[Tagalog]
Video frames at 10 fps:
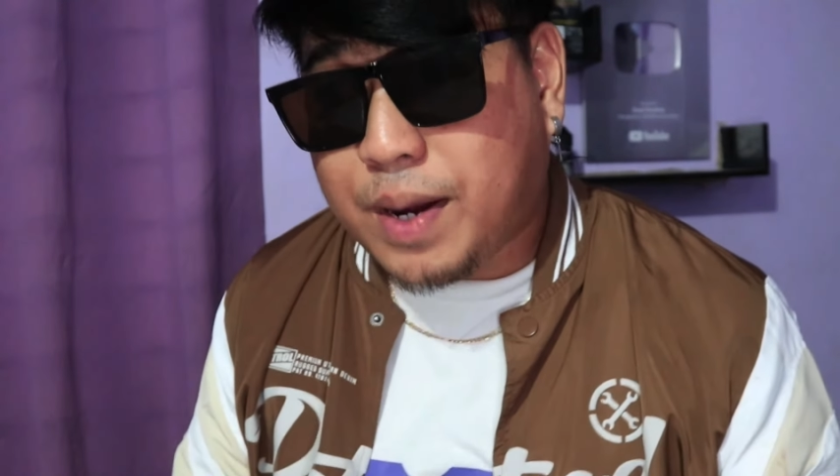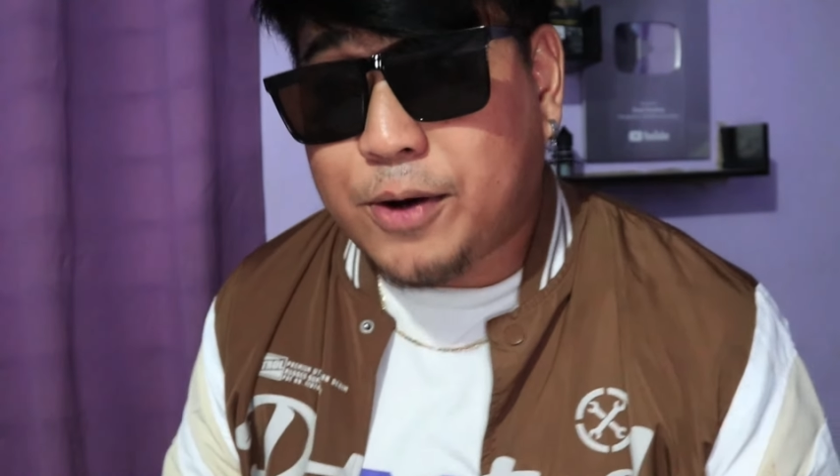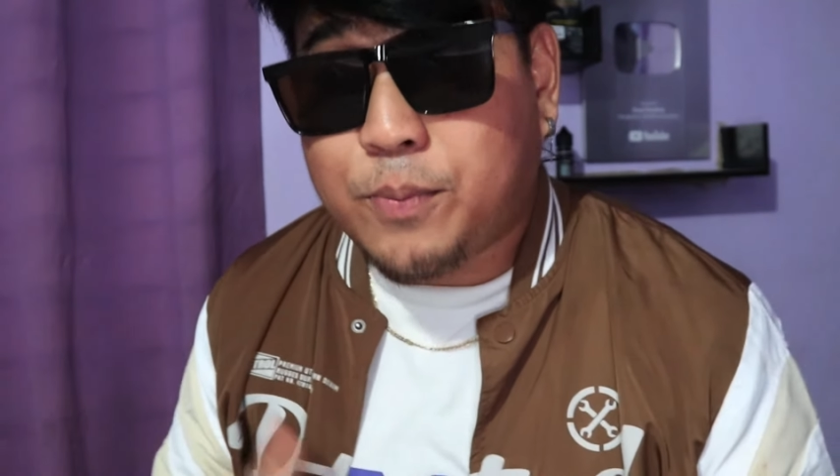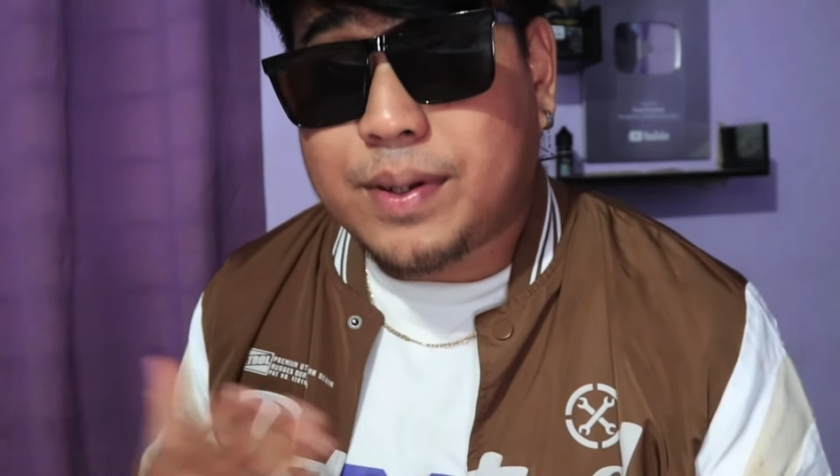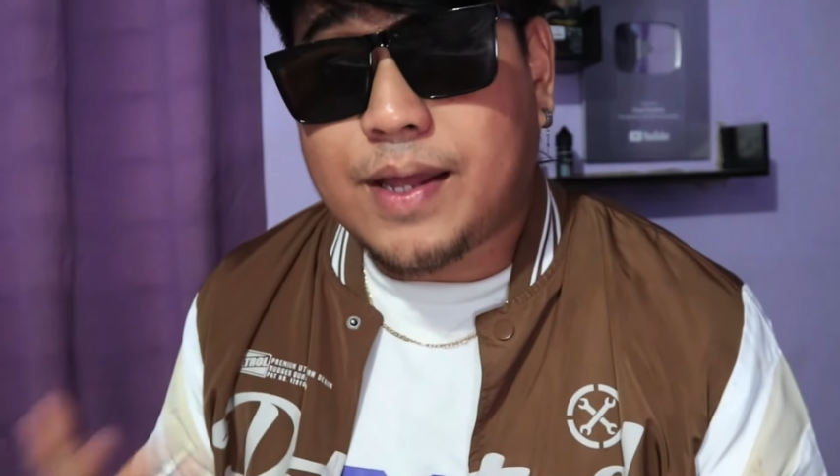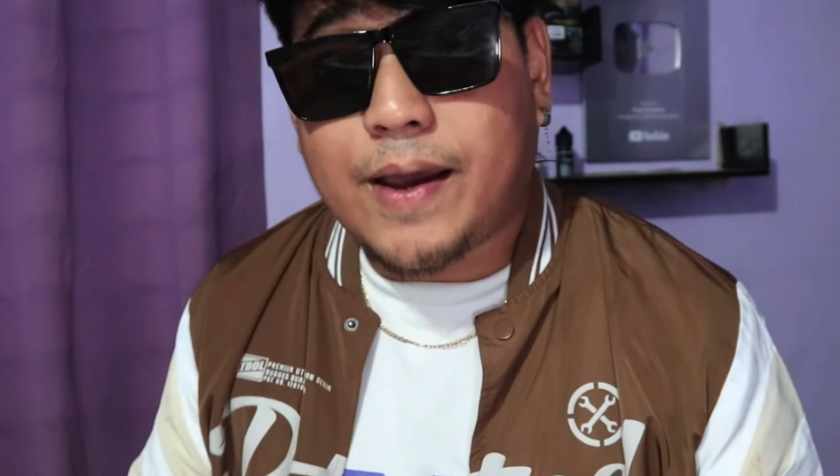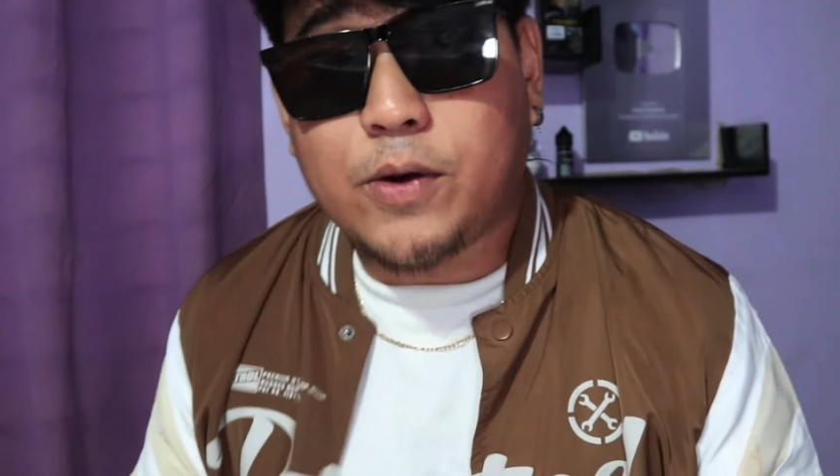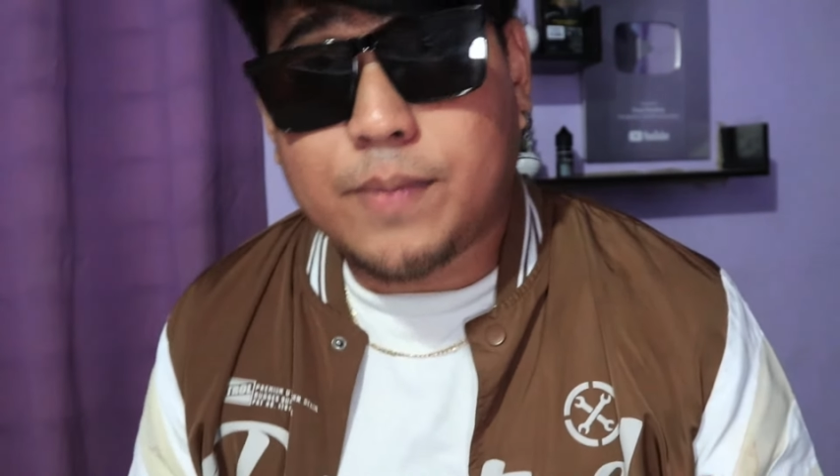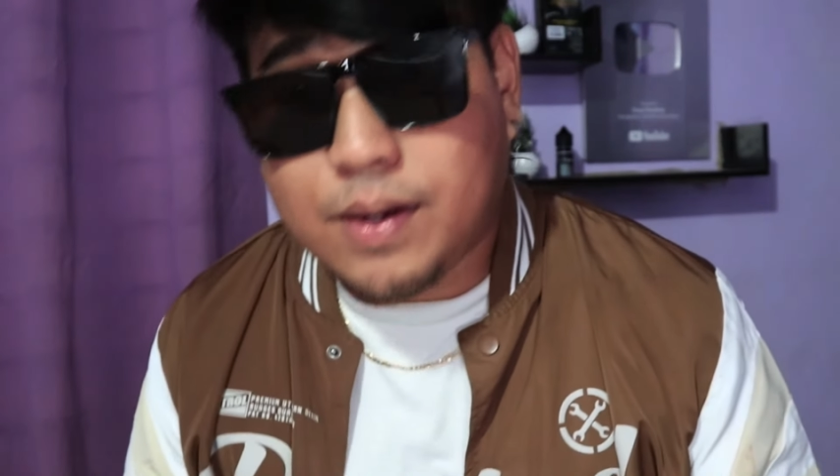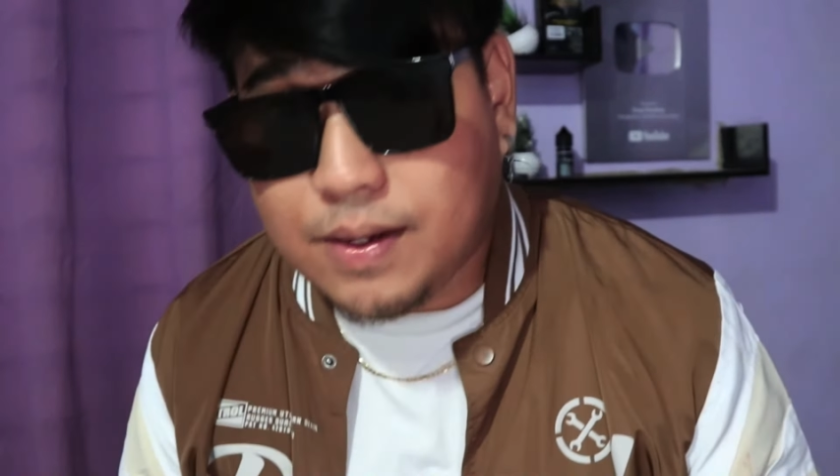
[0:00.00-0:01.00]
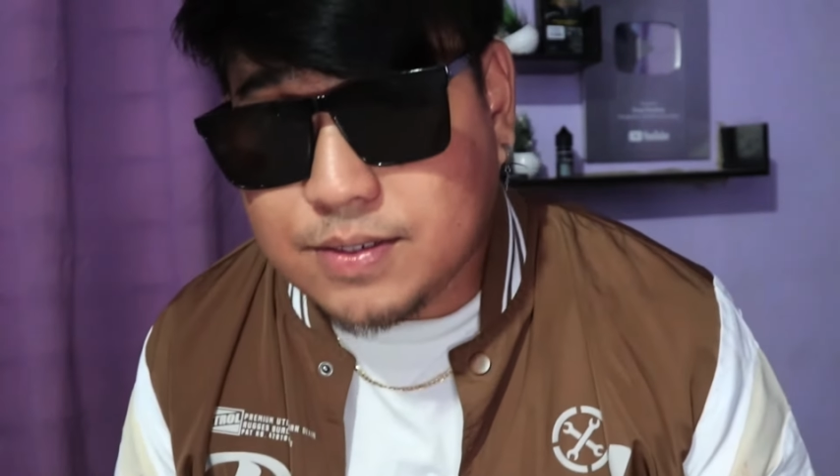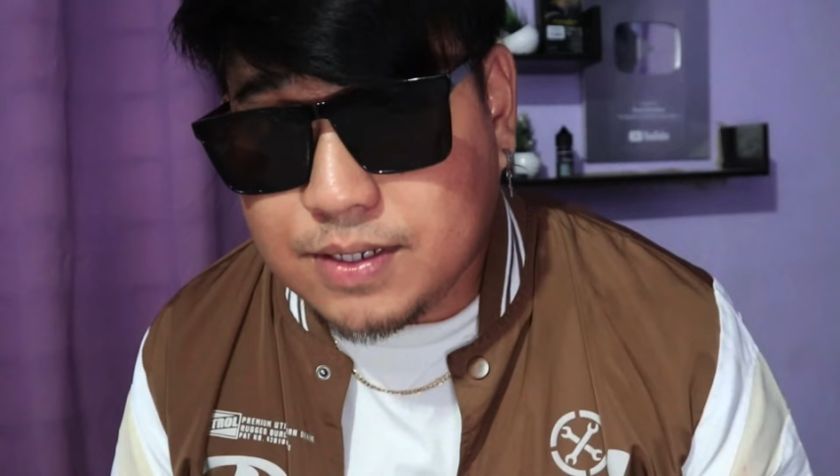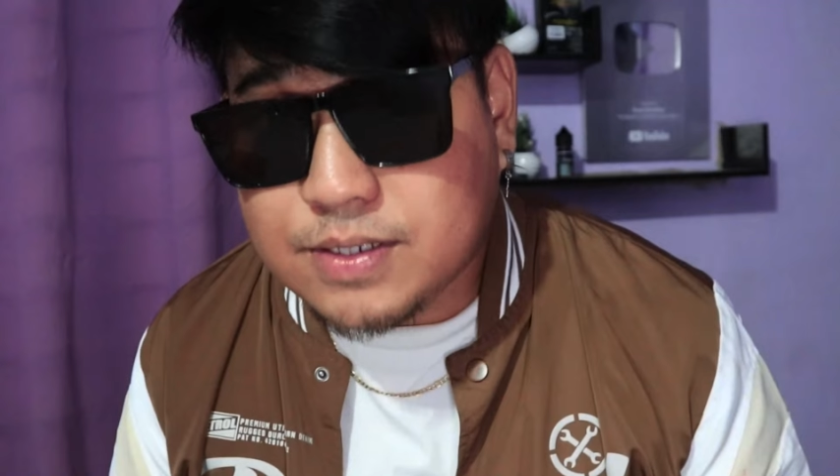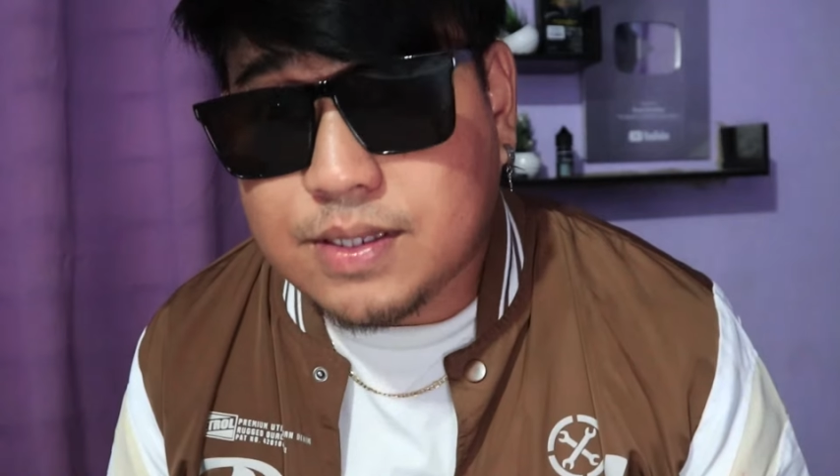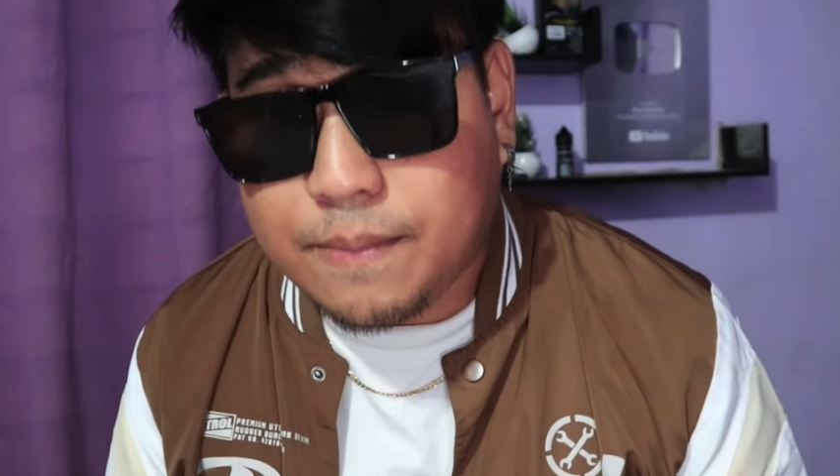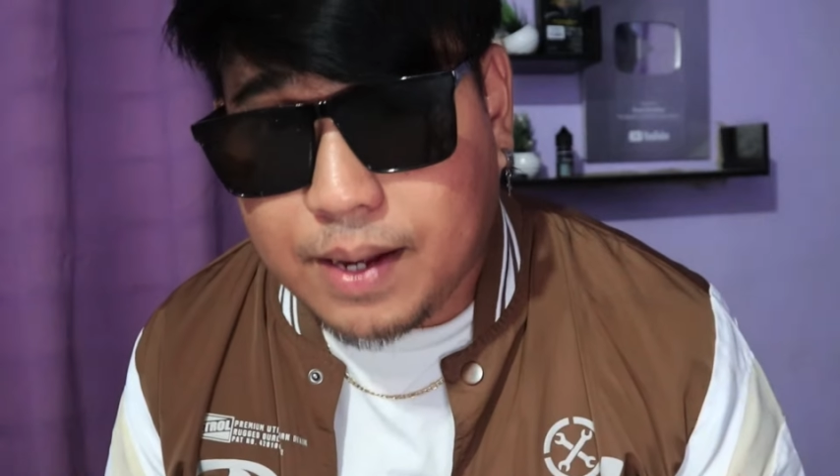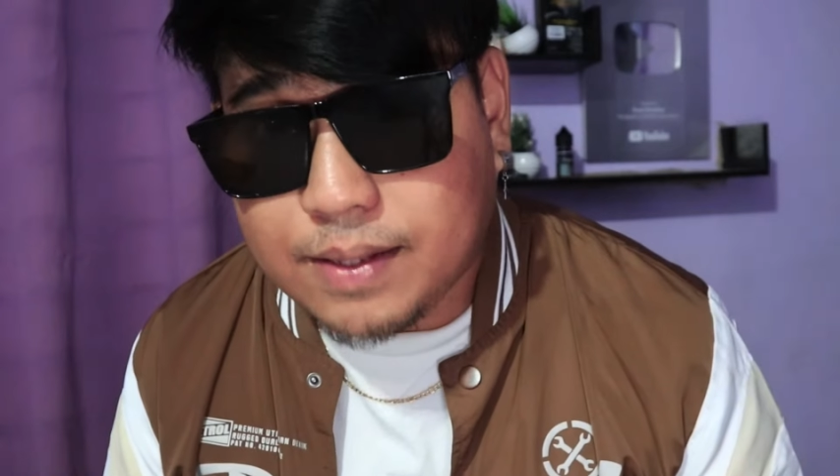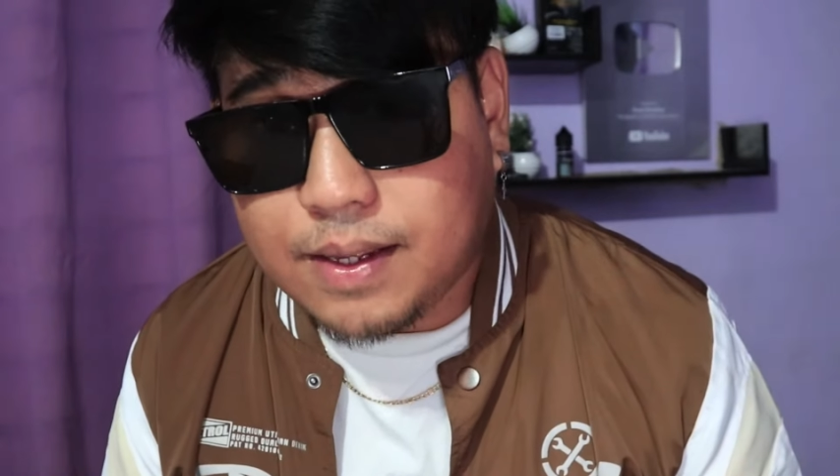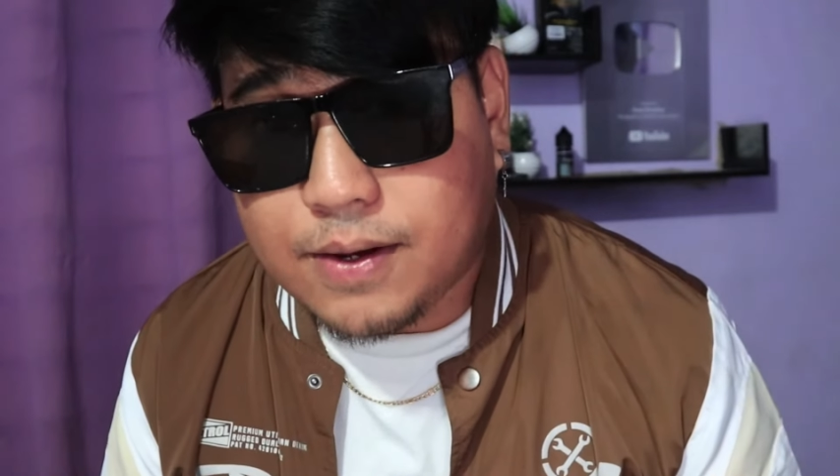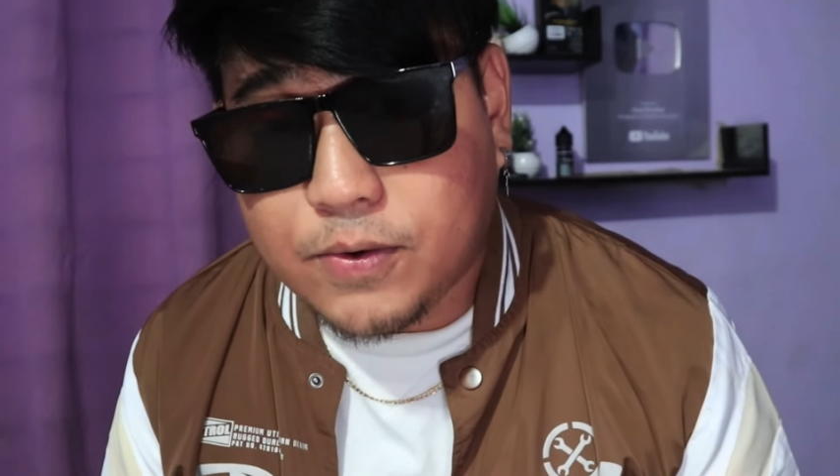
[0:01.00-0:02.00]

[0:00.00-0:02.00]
paano ba tayo maging systematic.